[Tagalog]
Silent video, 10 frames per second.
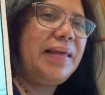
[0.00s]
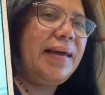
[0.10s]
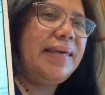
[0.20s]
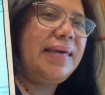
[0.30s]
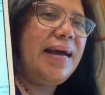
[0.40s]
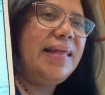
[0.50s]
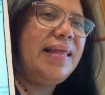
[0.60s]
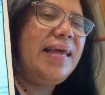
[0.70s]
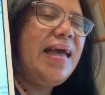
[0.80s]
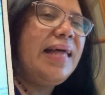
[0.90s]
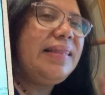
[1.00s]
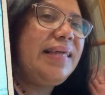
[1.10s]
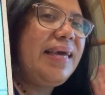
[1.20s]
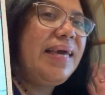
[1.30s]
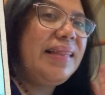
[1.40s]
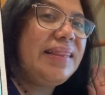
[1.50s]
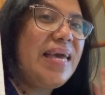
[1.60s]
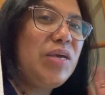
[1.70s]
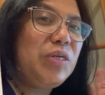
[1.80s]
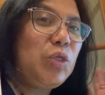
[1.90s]
Ayan. Tin,
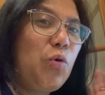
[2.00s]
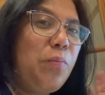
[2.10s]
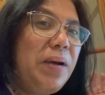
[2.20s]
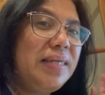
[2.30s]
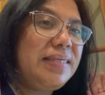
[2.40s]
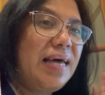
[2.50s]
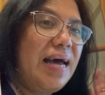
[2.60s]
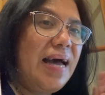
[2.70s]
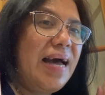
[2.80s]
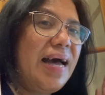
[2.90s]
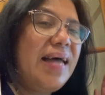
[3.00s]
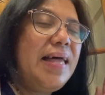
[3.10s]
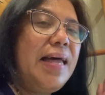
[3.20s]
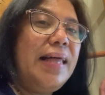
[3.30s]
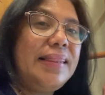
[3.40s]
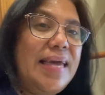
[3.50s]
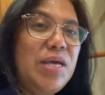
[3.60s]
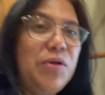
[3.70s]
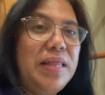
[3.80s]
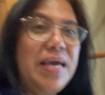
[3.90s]
thank you so much, ha.
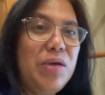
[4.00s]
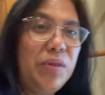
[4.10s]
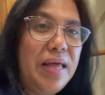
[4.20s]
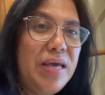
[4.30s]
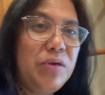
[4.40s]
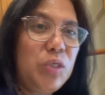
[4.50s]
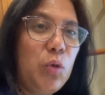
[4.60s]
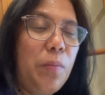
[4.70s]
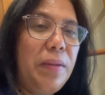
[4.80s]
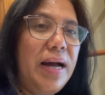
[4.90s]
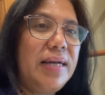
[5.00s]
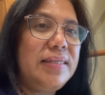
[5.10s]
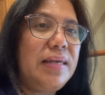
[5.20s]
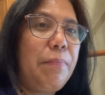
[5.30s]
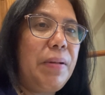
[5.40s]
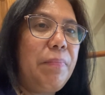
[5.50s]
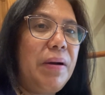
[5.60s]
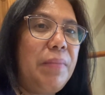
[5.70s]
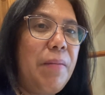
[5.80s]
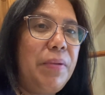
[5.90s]
Thank you, thank you, thank you so much sa
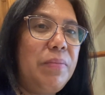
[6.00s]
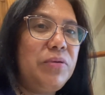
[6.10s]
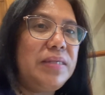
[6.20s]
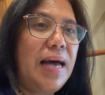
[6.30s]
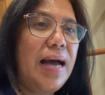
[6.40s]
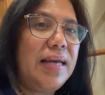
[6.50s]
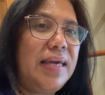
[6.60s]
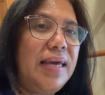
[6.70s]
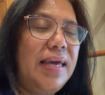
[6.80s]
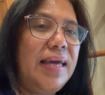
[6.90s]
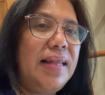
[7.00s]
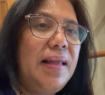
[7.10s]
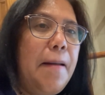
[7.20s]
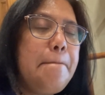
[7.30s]
papa-member mo sa akin.